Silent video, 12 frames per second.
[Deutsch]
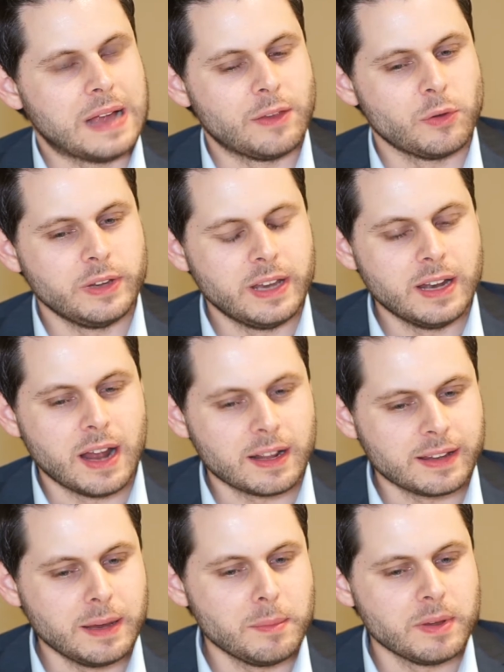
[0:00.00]
Also je
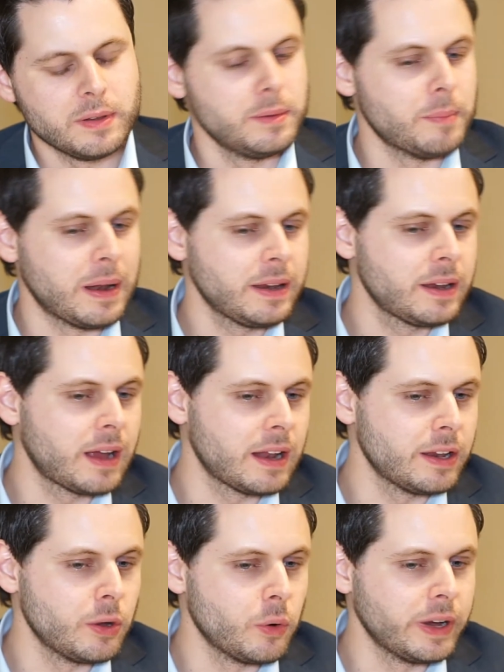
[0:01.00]
nachdem, in manchen
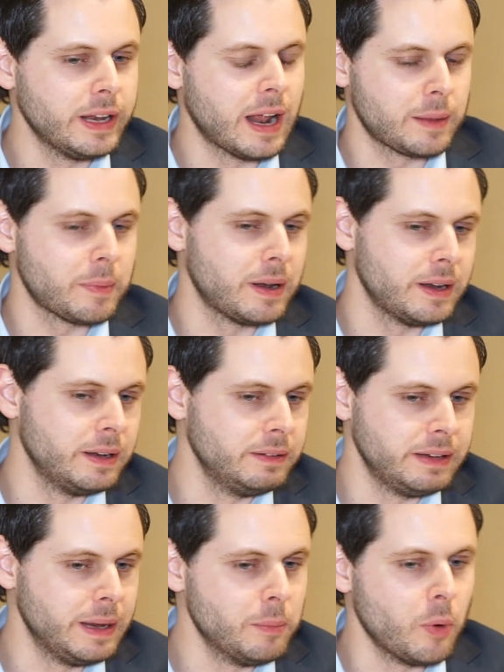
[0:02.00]
Kategorien hat man
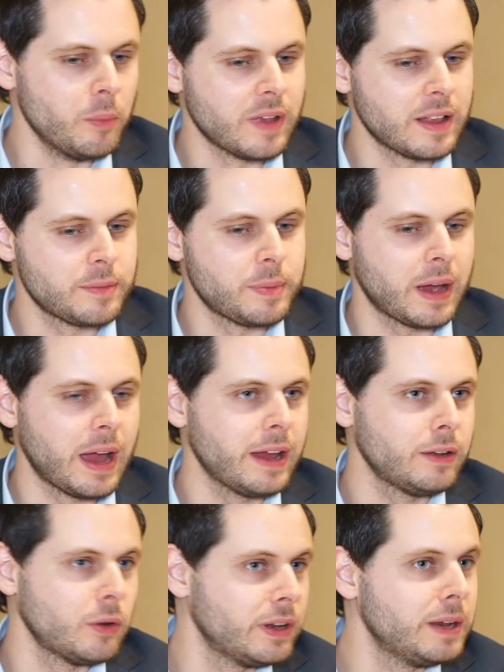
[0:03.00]
in dem
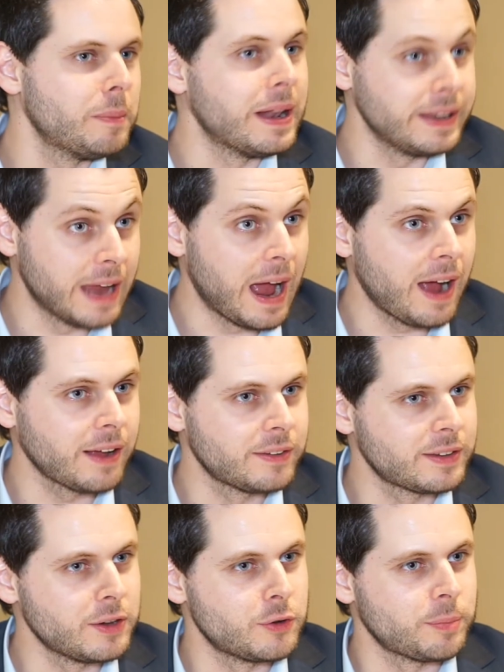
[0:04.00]
Umsatzbereich noch nicht mal ein
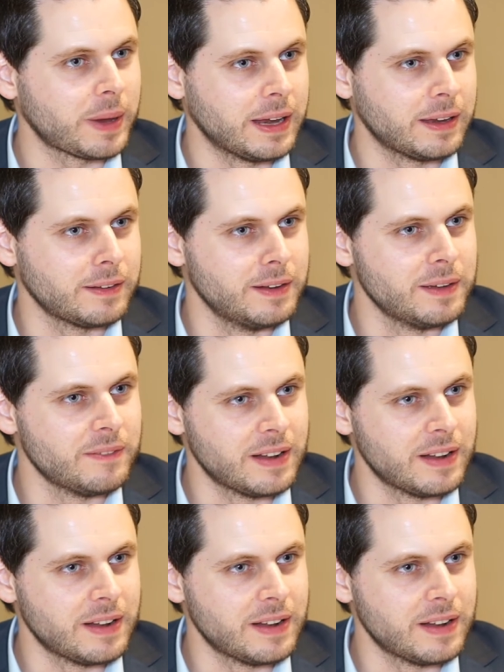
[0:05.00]
Jahresgespräch, ne?